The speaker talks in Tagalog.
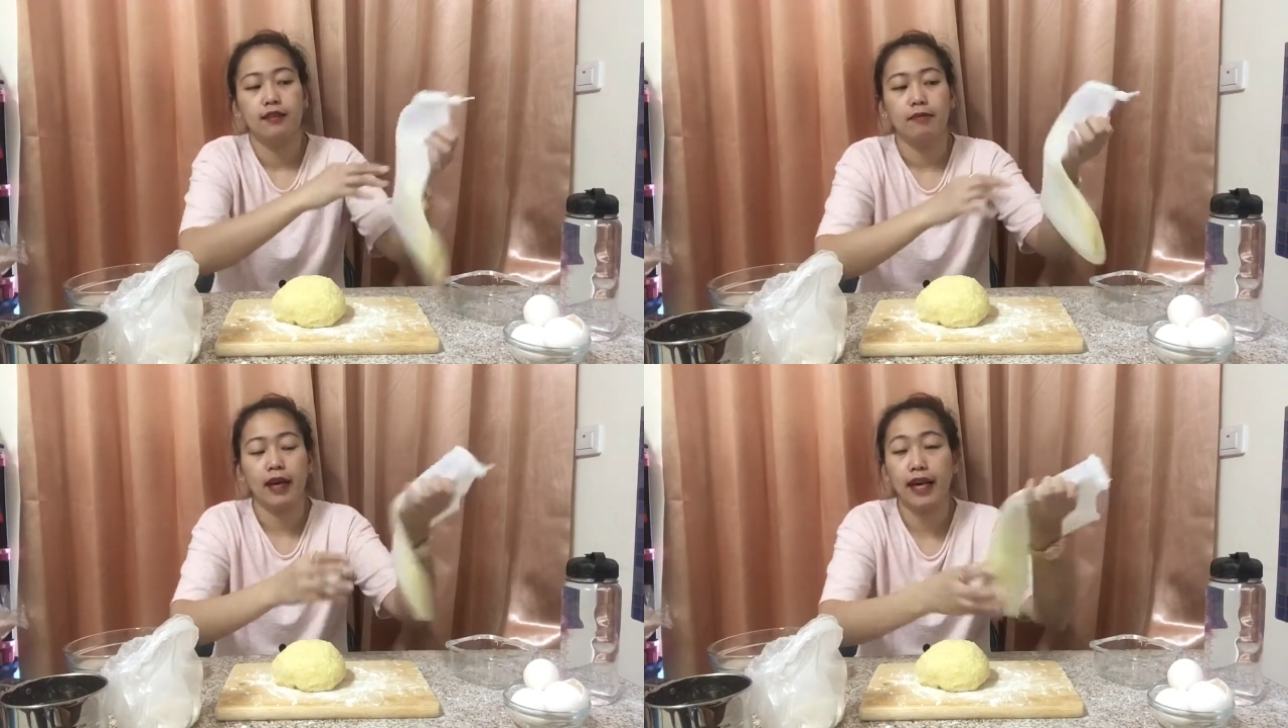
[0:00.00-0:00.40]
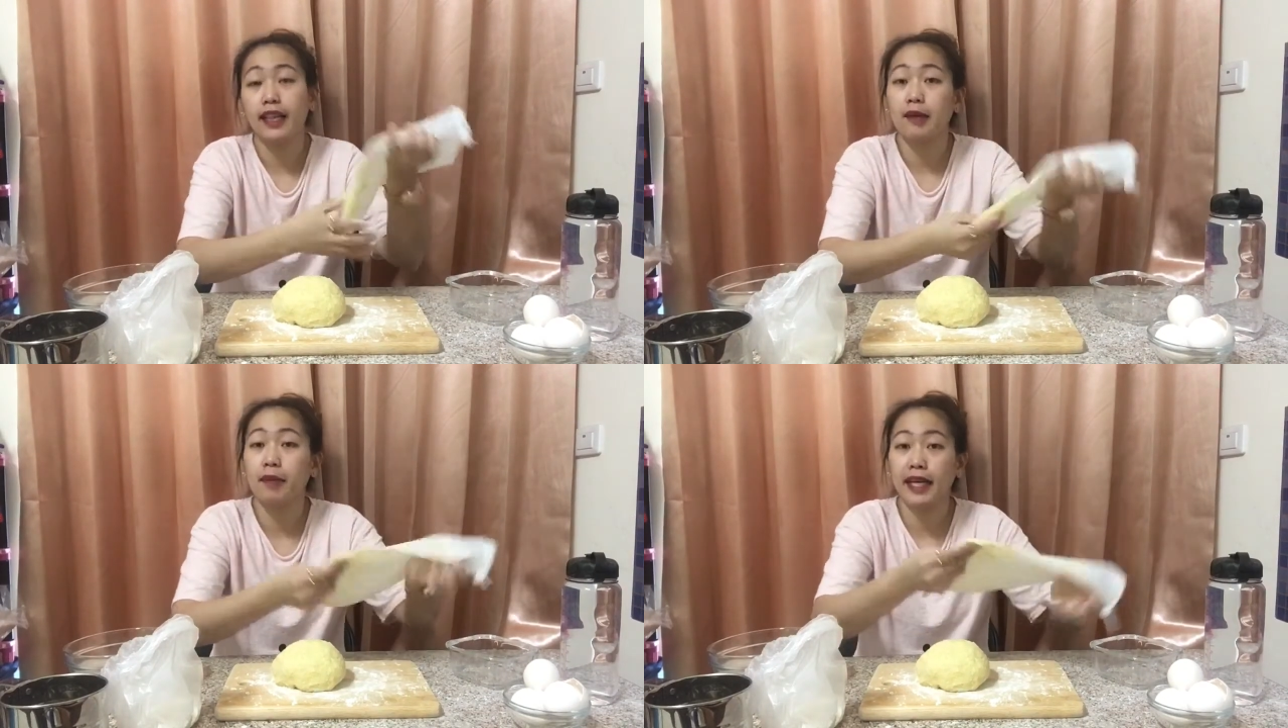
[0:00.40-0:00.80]
Para
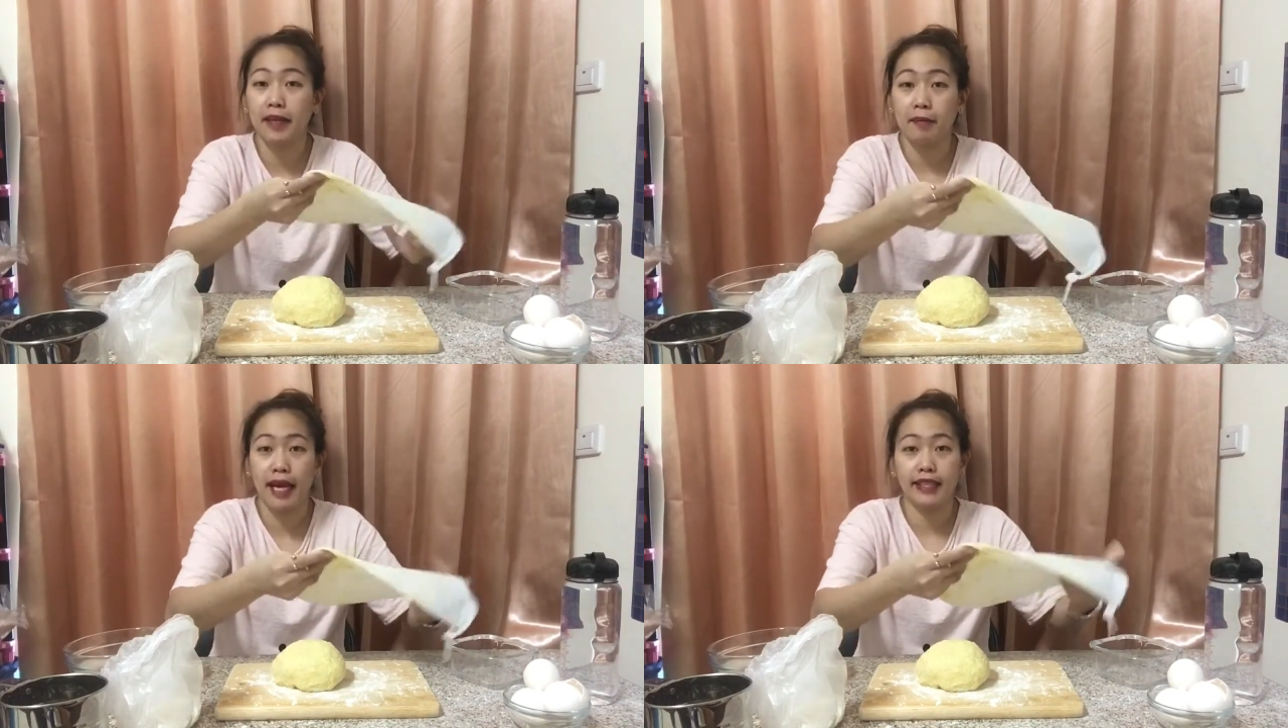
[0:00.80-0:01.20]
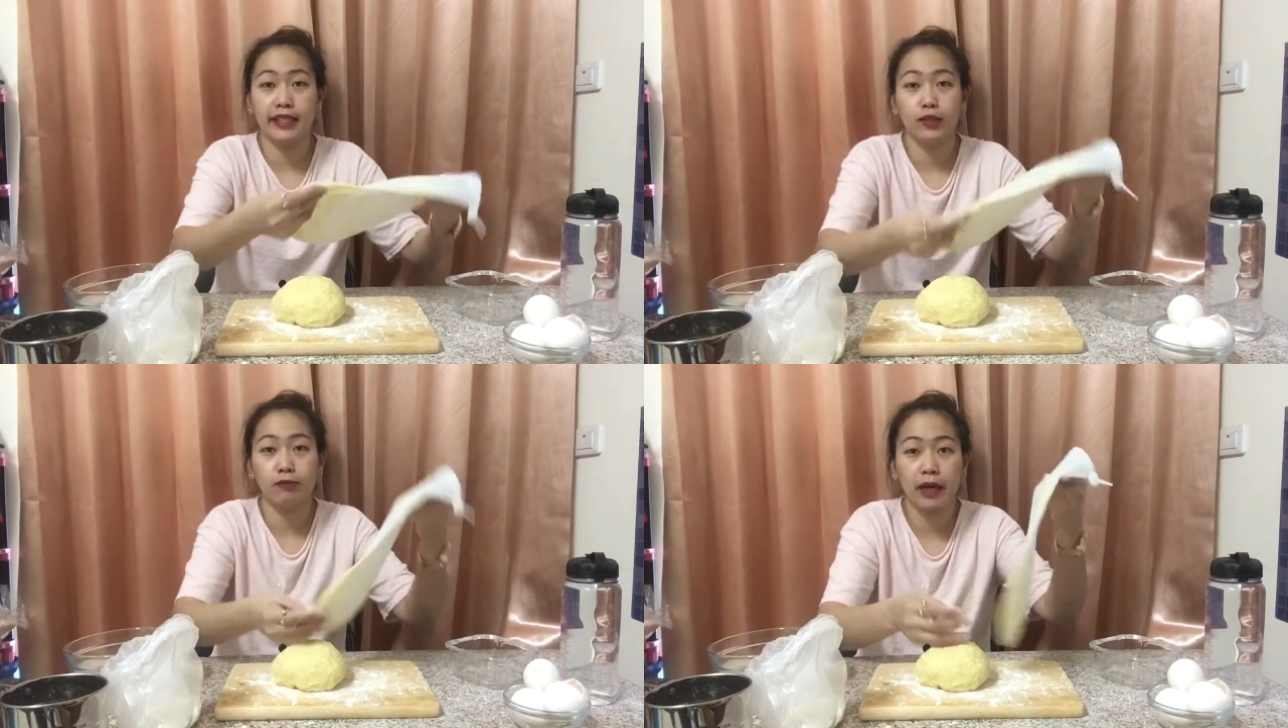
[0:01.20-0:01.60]
hindi maging
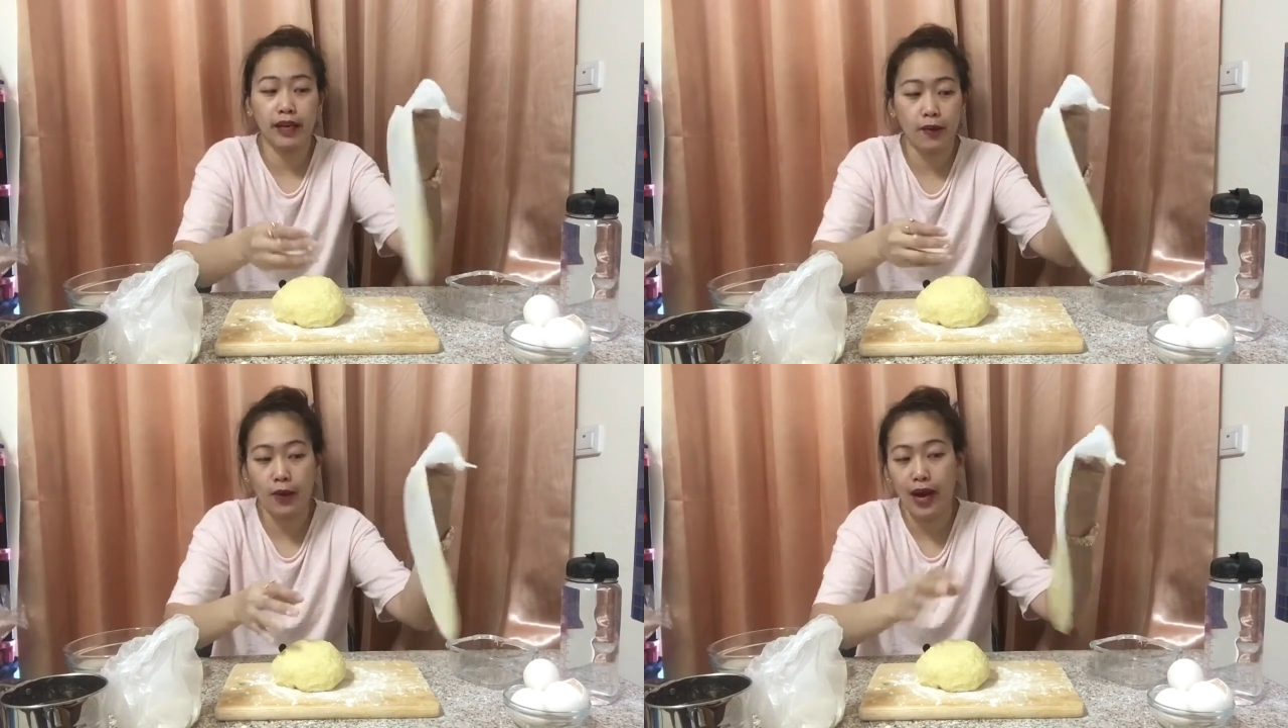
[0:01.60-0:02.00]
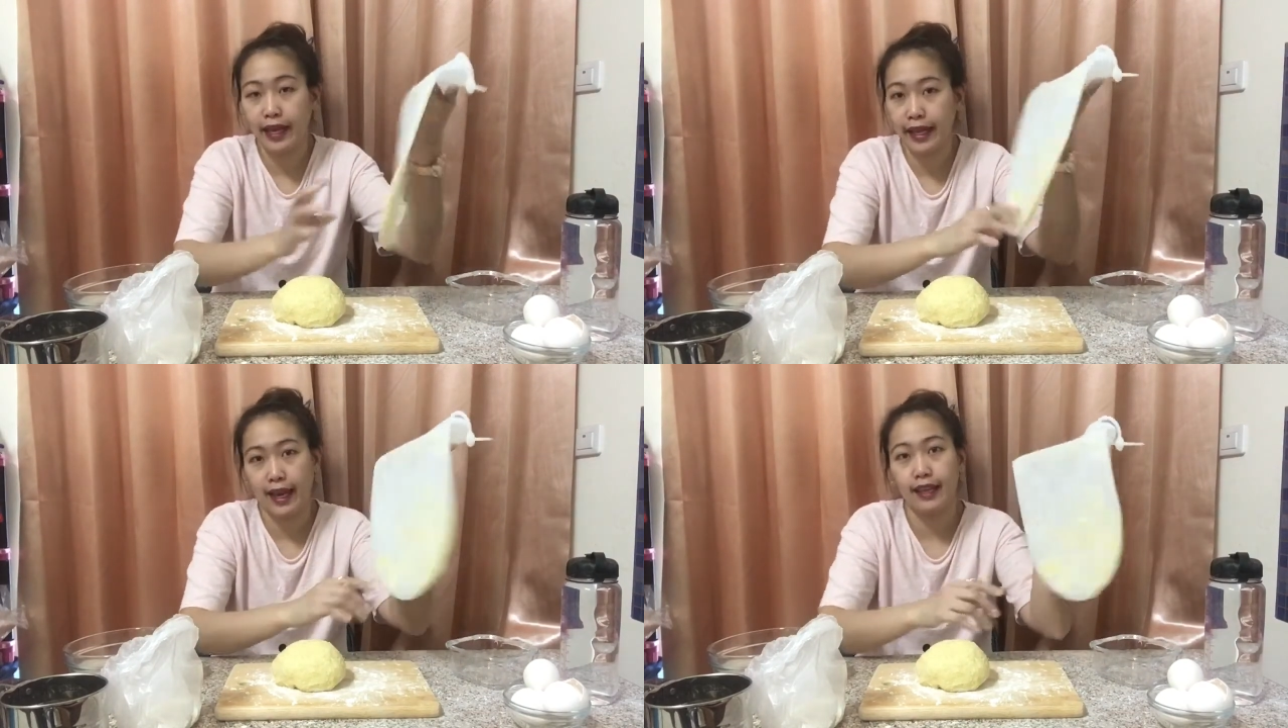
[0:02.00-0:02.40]
messy yung paggawa.
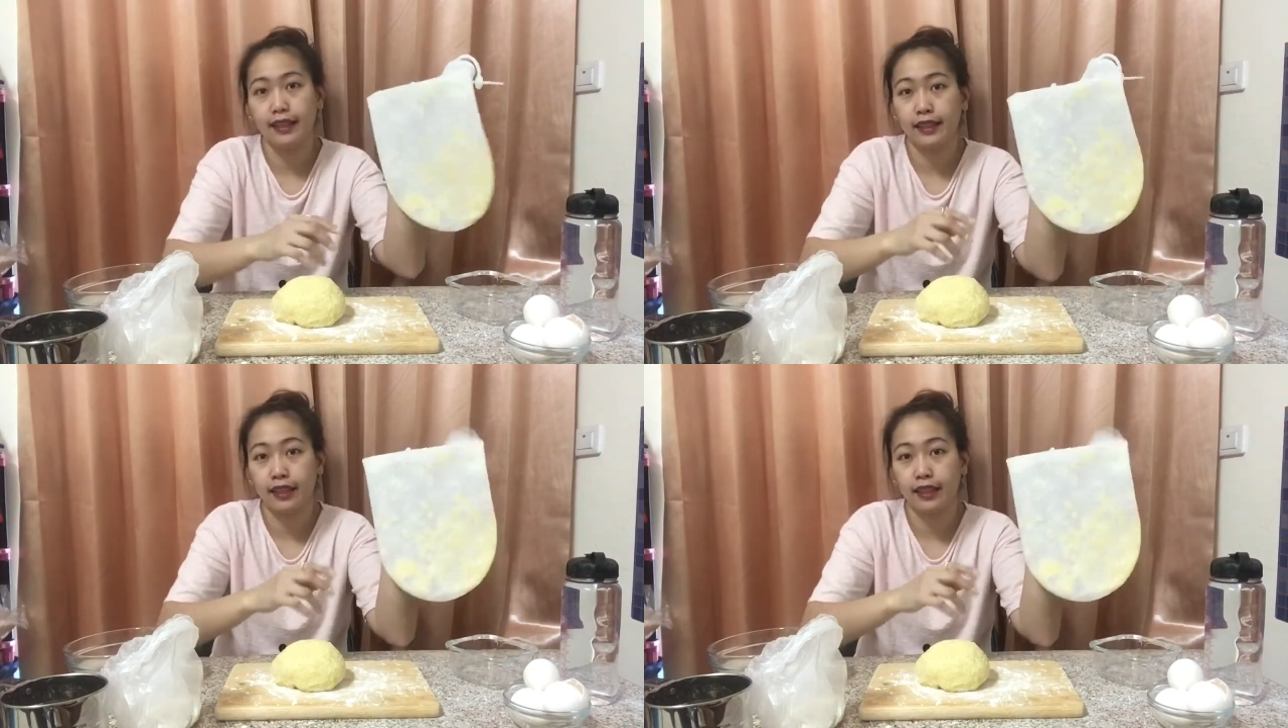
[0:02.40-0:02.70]
Yan.